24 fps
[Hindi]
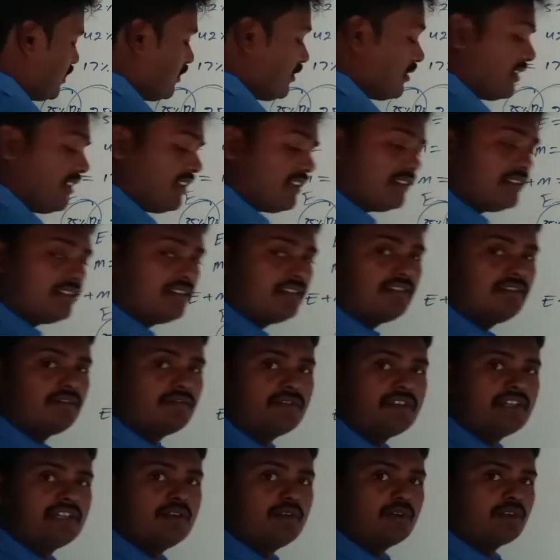क्या हो गए
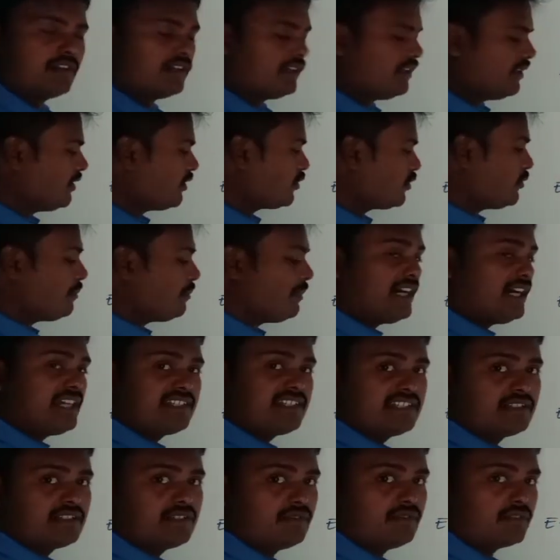फेल हो गए तो
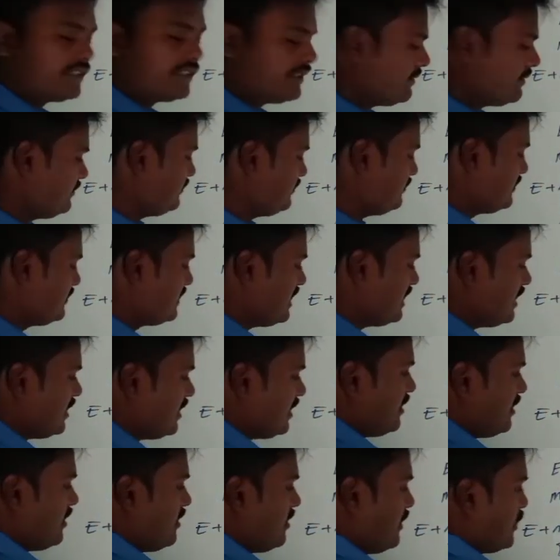पास कितने हो गए
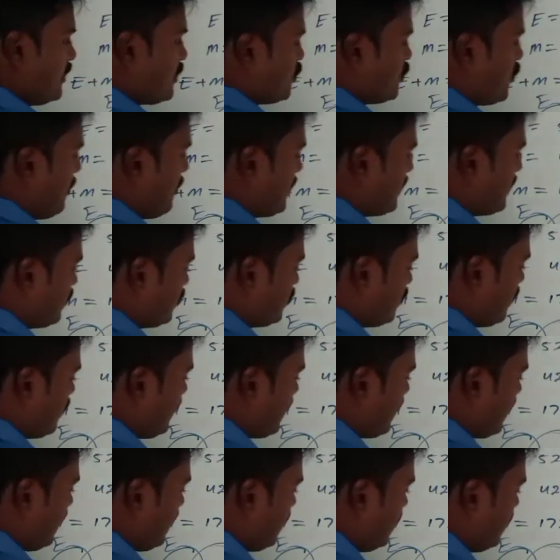सौ परसेंट हो तो
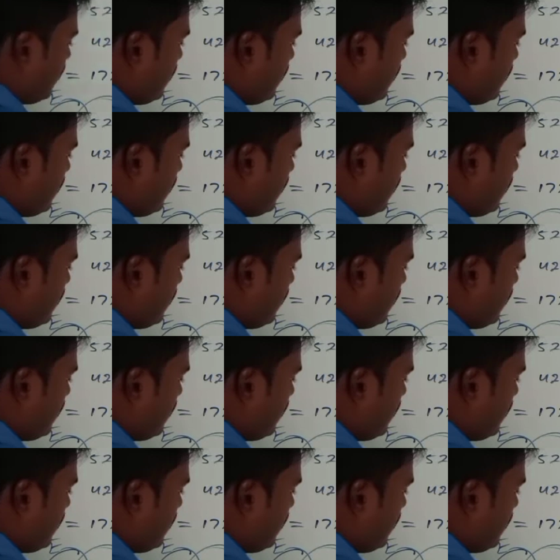हमारा